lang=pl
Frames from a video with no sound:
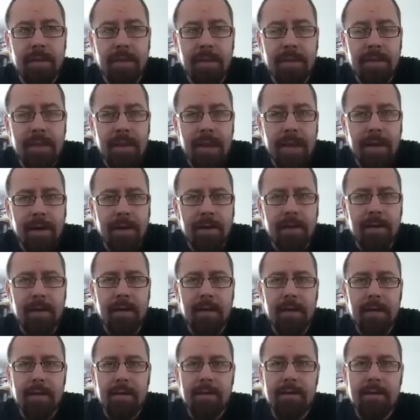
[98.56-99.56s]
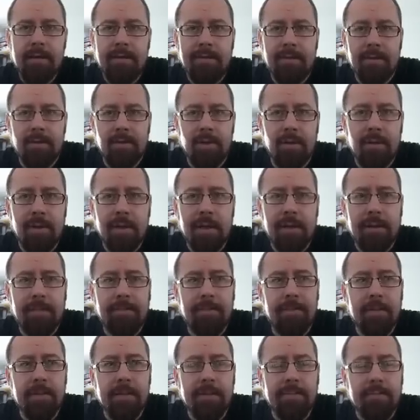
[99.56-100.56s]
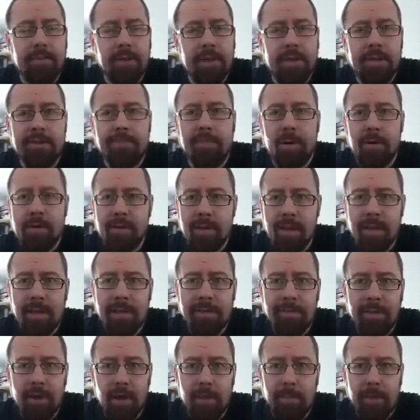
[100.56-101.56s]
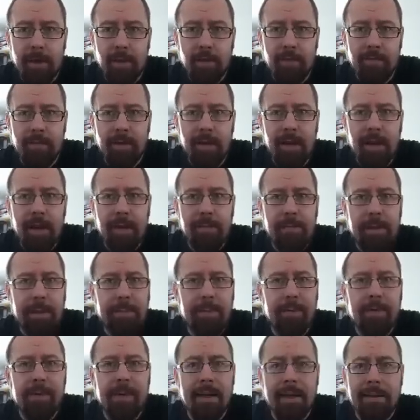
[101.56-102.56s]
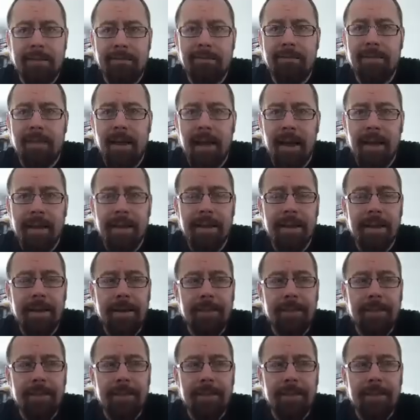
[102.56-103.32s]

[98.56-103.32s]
gier stworzonych przez polskich deweloperów. People Can Fly